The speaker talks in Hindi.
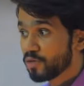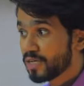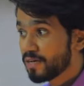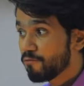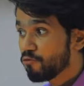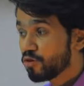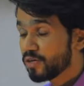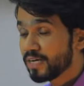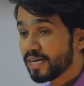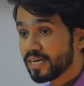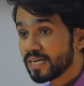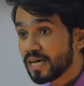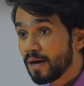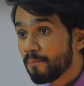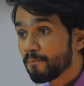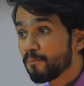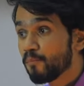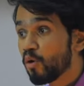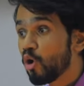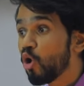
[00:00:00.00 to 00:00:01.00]
क्योंकि वो डेटा
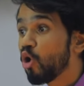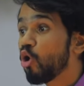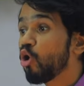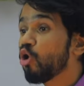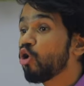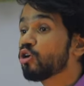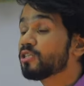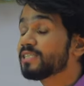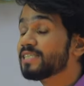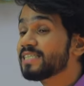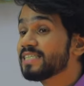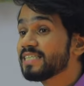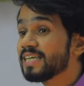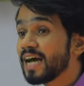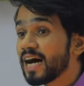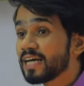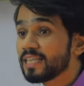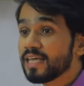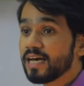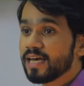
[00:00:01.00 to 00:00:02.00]
बहुत
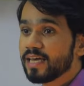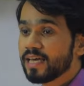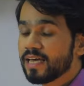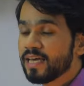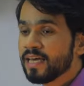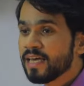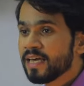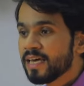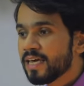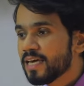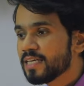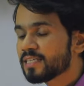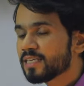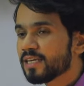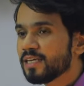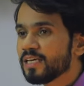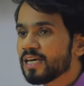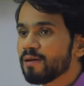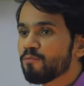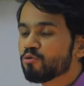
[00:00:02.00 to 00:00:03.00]
ज़्यादा है
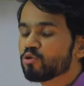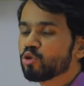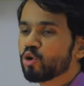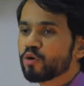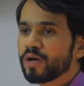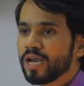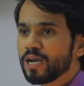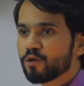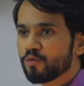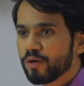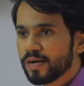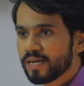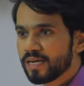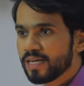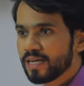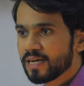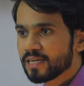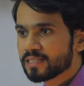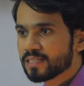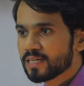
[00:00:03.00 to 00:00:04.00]
इसलिए हम उसको कैलकुलेट नहीं
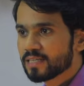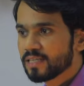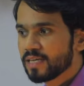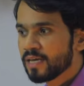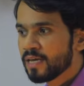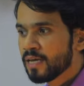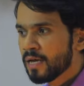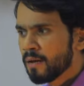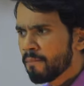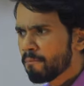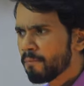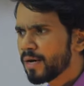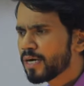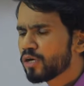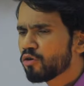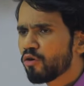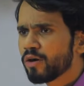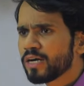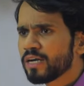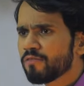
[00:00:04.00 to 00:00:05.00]
कर सकते बट
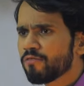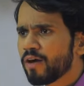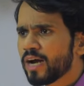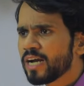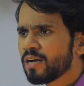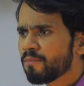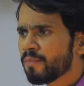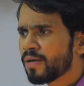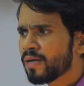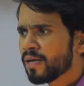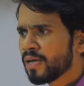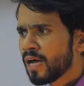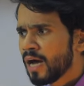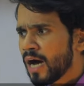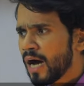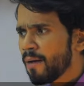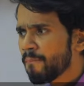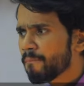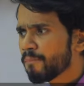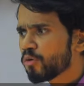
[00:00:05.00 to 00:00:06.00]
नॉट डिफाइंड में
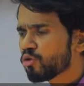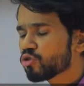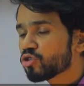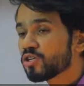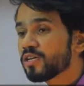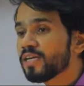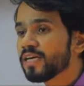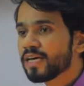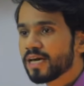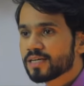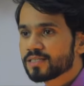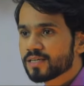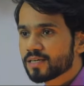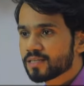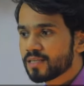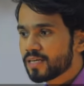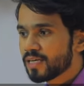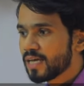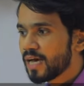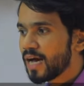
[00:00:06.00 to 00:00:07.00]
हम कुछ नहीं कह
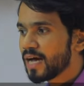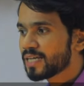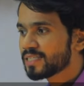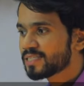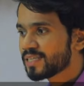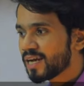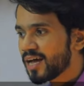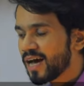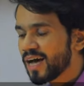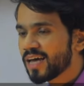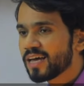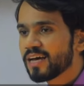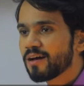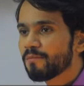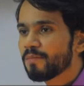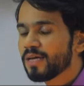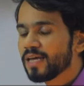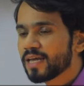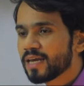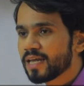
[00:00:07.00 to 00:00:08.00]
सकते कि आंसर आएगा
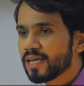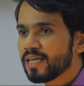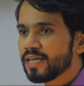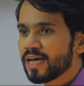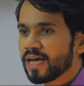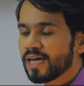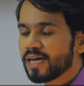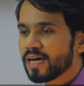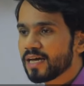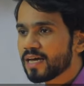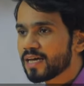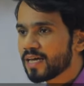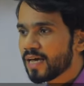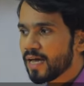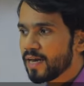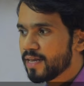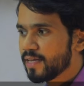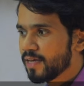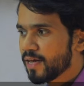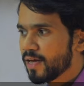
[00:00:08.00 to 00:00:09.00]
भी या नहीं नहीं आएगा या क्या
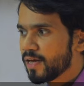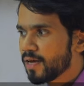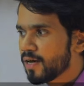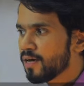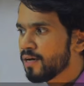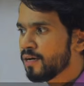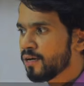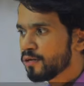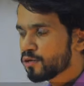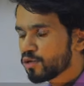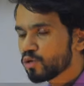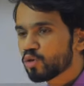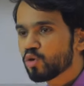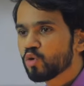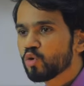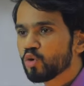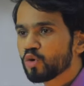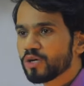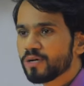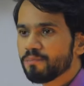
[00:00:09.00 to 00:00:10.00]
नहीं आएगा तो
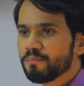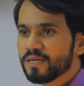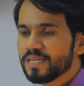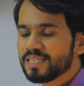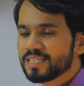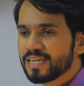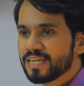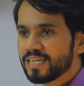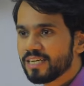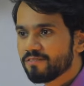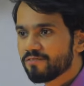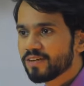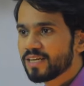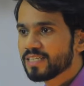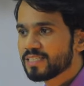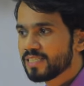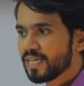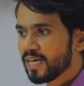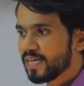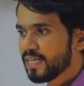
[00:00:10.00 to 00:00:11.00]
दोनों के बीच का
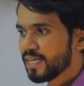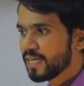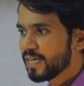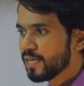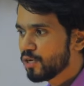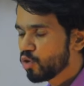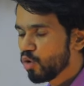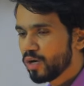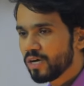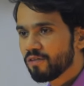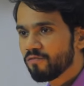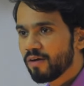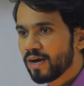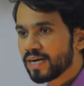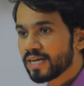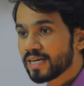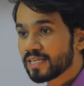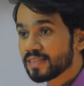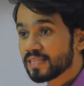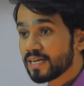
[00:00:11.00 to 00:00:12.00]
डिफरेंस यही है कि नॉट डिफाइंड
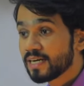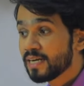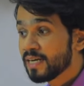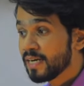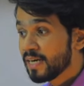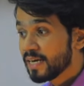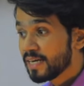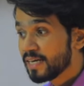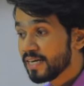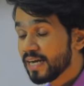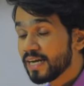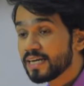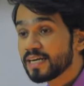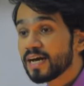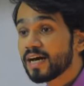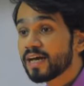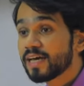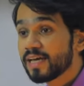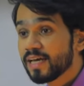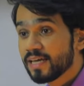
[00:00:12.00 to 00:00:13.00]
के अंदर डेटा
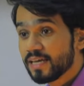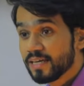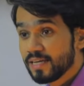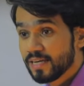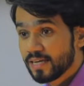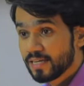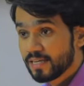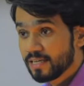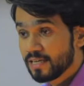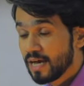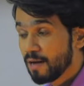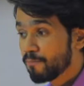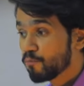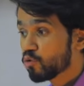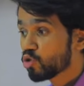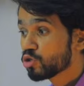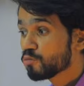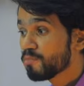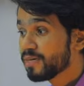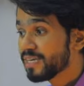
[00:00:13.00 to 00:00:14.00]
है ही नहीं हम
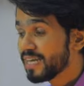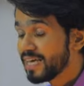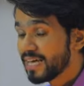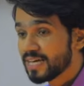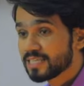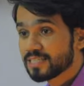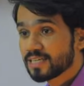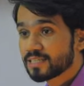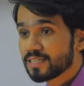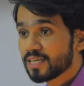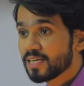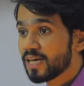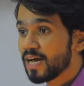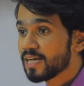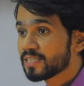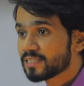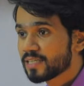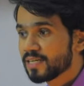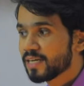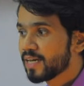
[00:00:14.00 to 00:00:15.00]
कुछ भी नहीं कह सकते कि
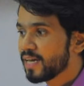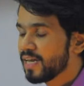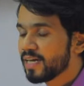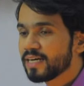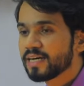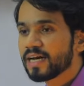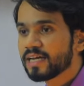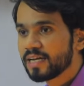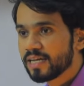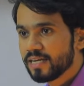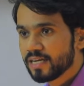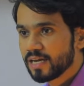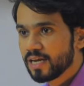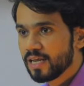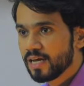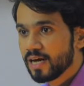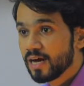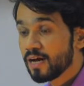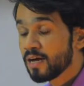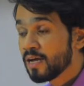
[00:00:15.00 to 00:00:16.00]
आंसर निकलेगा या नहीं
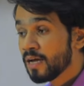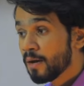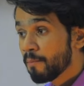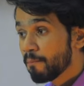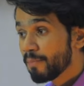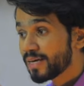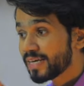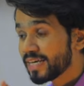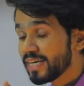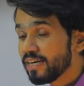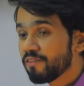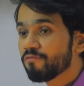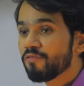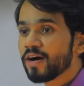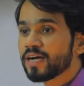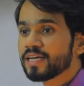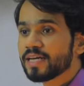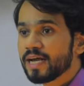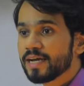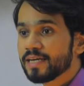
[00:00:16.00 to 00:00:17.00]
निकलेगा बट
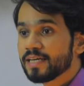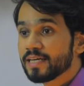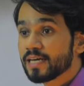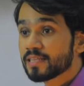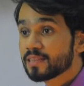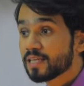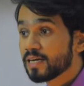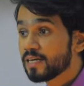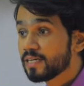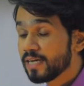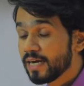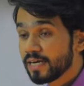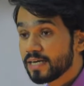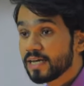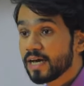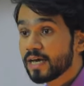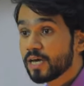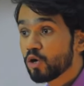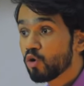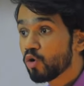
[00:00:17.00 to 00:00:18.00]
इनफाइनाइटी के अंदर डेटा
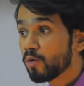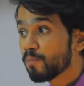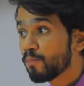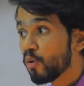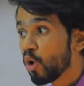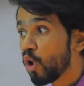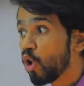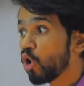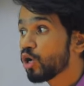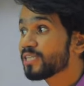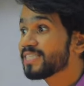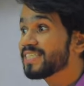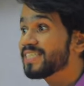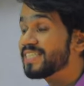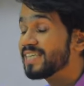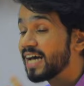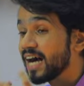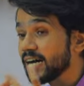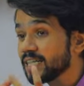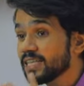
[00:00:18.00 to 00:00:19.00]
है और बहुत
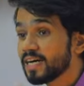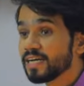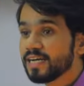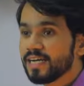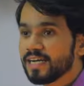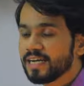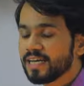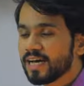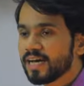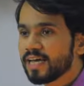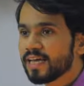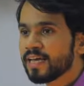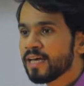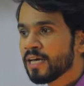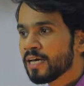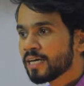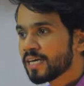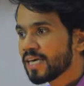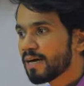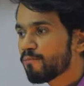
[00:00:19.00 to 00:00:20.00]
ज़्यादा डेटा है
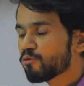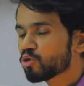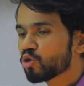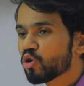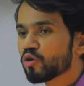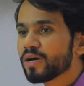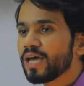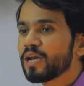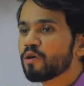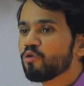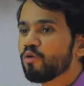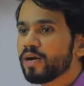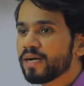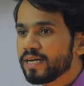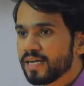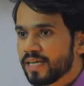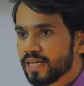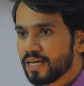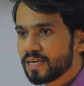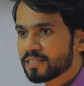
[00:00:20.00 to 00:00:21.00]
कि हम उसको कैलकुलेट
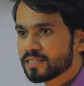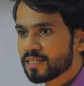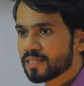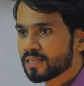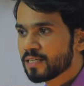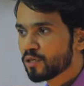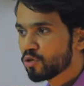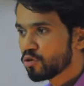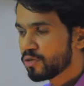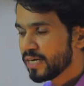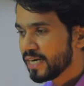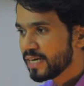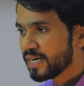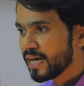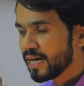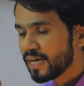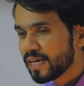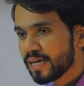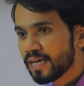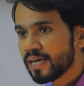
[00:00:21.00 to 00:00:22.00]
नहीं कर सकते तो डेटा
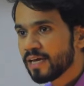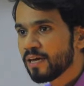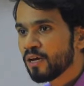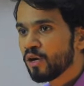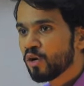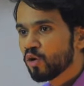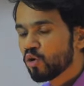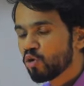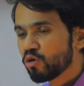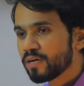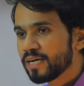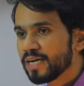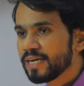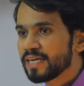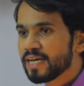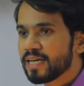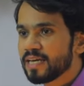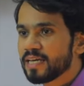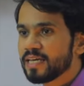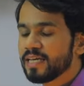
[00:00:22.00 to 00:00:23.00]
है और
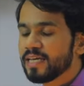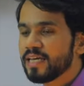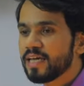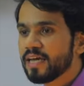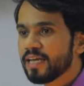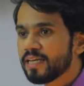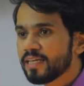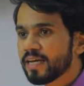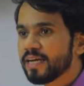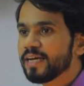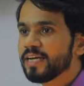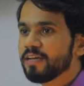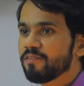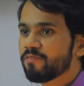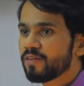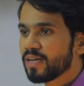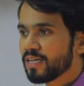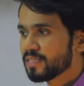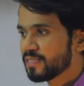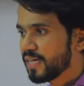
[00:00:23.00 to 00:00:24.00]
डेटा नहीं है यही
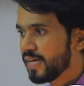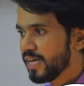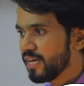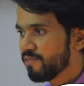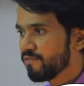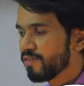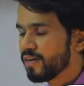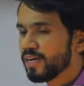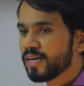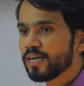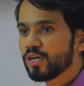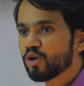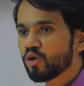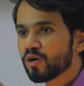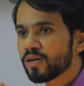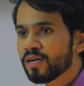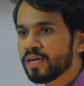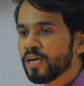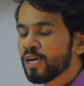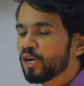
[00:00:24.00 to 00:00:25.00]
डिफरेंस है इन्फिनिटी
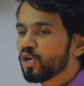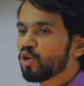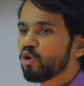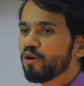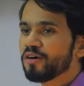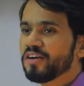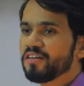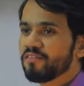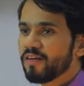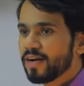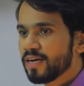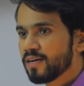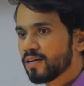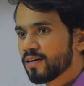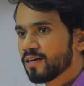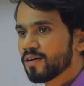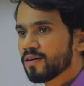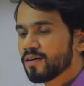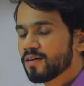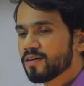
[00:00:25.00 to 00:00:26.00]
और नॉट डिफाइंड
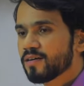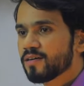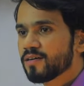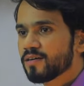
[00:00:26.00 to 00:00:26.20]
का